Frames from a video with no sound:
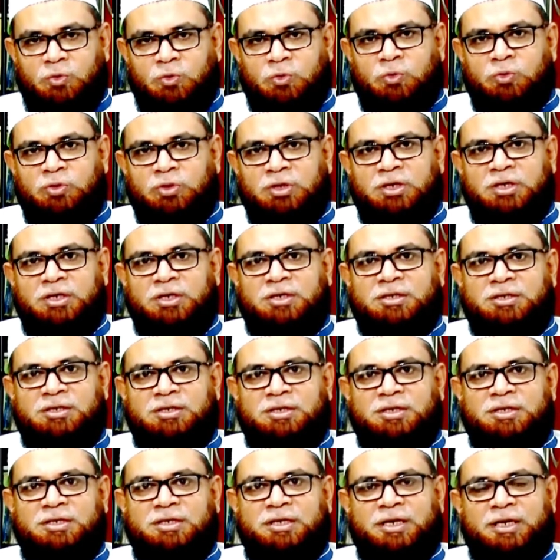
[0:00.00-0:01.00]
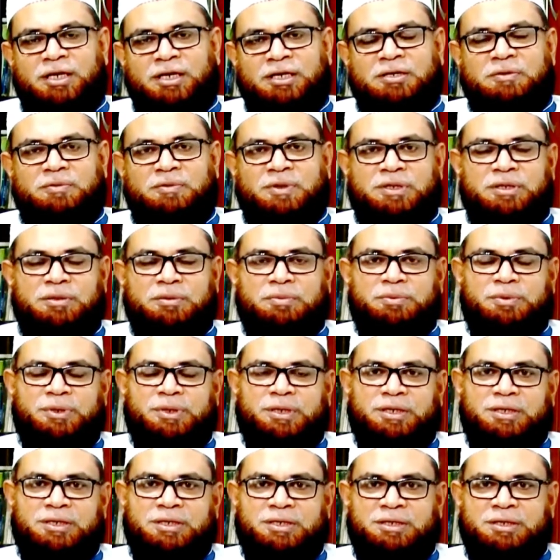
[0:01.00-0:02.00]
ருக்குவலிலிருந்து நிலைக்கு வந்த
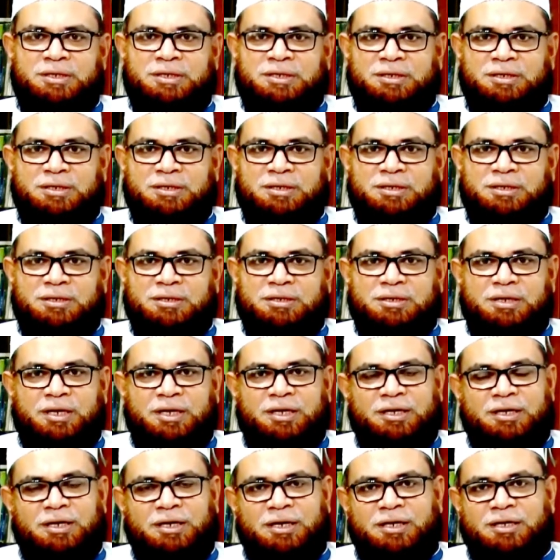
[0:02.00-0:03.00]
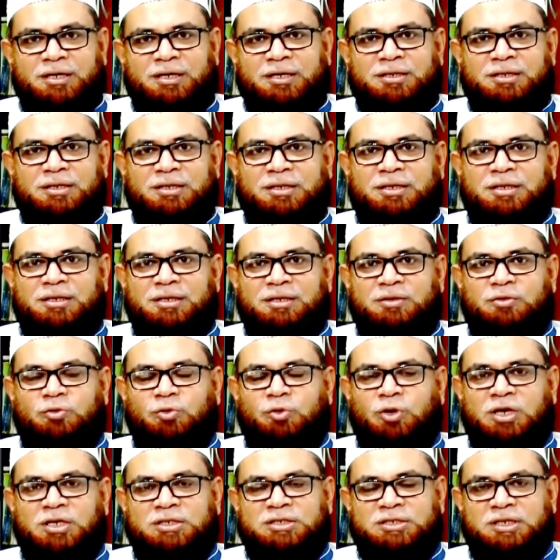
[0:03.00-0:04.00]
பிறகு கைகளை ஏந்தி
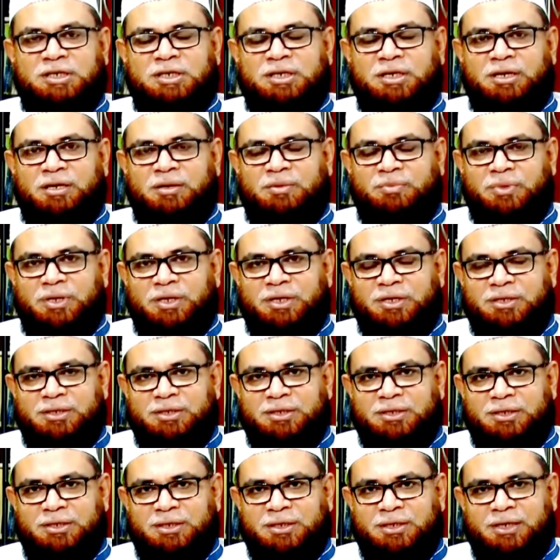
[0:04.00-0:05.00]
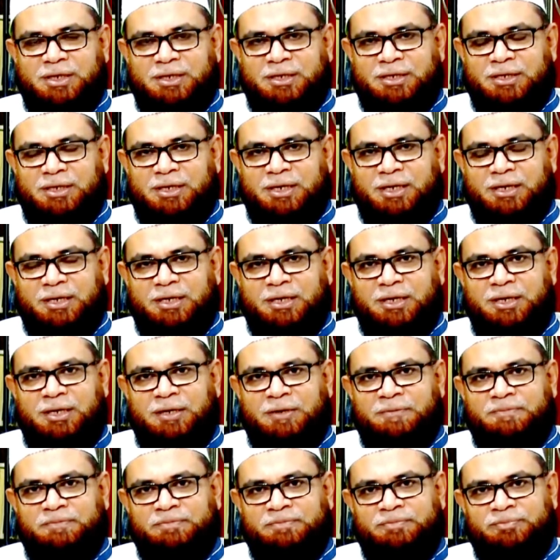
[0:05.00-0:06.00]
துவா செய்யலாமா என்று கேட்கிறார்கள்
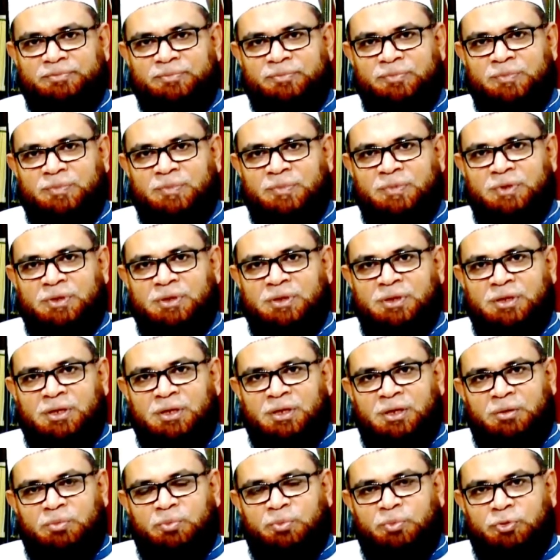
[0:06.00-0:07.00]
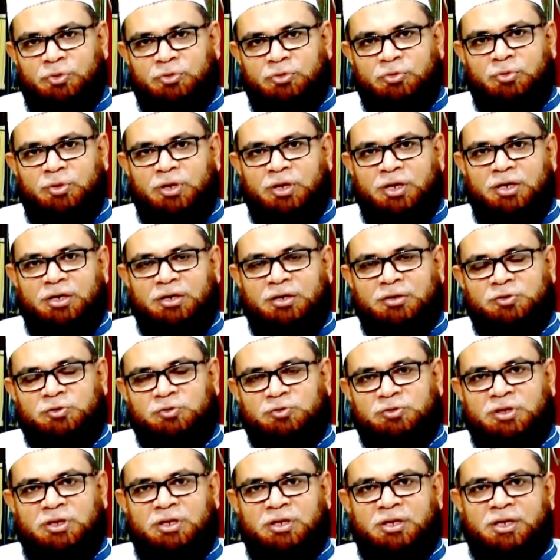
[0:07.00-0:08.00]
பொதுவாக
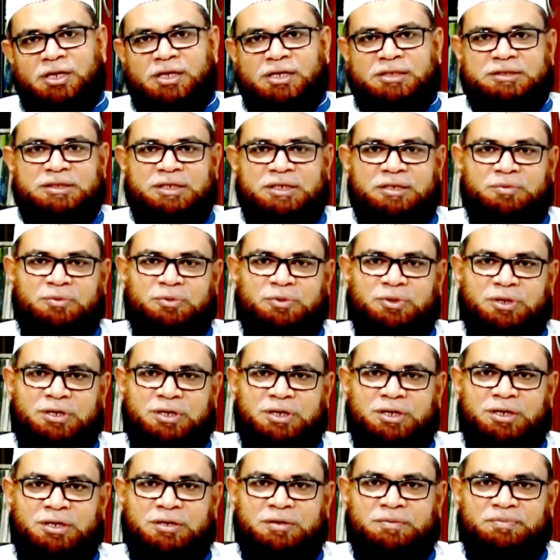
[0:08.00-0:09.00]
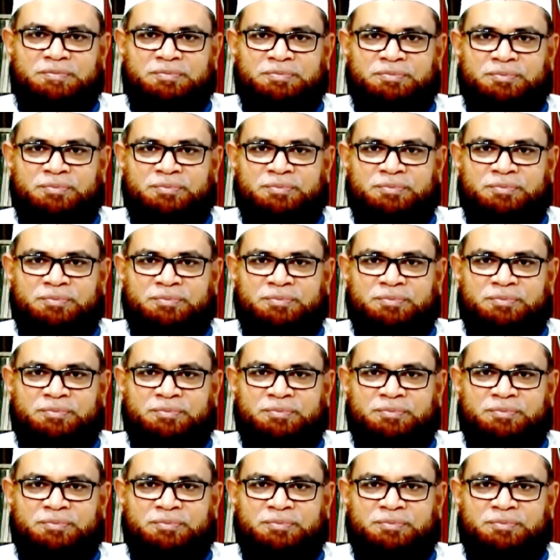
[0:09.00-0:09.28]
ரசூசல்லா அலிஸ்லாம் அவர்கள்